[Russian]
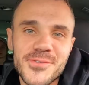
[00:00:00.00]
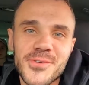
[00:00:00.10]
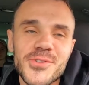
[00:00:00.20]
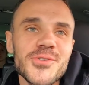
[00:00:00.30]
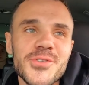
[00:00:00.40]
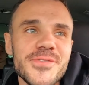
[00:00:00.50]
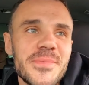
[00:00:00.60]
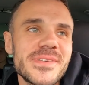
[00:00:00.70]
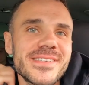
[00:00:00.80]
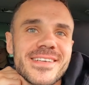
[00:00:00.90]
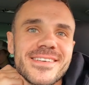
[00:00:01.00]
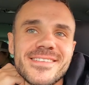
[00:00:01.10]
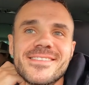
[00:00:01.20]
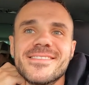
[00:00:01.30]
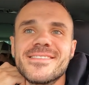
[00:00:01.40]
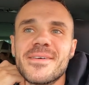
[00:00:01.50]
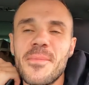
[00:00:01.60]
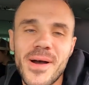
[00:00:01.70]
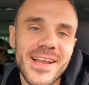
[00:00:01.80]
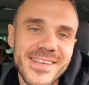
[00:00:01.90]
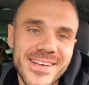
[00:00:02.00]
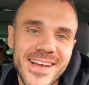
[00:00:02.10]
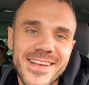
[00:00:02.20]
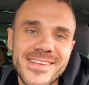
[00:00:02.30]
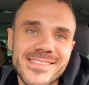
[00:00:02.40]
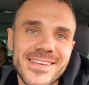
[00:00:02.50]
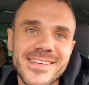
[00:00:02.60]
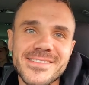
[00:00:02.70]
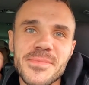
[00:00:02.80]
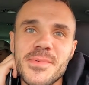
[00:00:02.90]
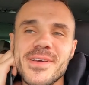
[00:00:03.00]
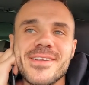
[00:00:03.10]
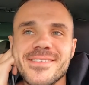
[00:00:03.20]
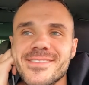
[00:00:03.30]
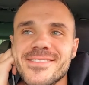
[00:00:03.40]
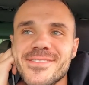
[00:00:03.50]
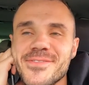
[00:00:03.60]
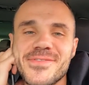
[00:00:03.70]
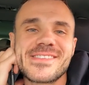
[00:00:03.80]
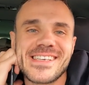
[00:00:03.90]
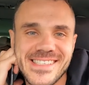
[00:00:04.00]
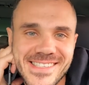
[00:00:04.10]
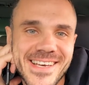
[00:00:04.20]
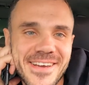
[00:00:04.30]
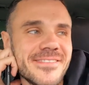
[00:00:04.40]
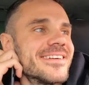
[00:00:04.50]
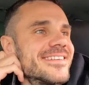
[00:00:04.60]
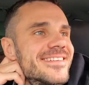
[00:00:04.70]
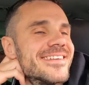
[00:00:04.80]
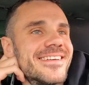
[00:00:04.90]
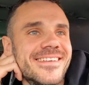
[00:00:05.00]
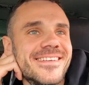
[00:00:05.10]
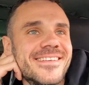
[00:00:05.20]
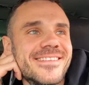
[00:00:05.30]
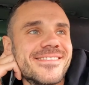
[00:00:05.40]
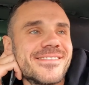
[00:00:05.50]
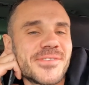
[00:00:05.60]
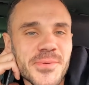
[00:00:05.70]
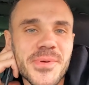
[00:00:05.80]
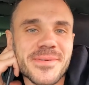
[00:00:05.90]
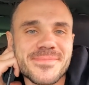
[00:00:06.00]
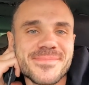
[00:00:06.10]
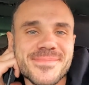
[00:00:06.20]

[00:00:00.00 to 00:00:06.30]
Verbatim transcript: ну что, Ксюшу выписали. Маленькая Алиса теперь в составе Супер.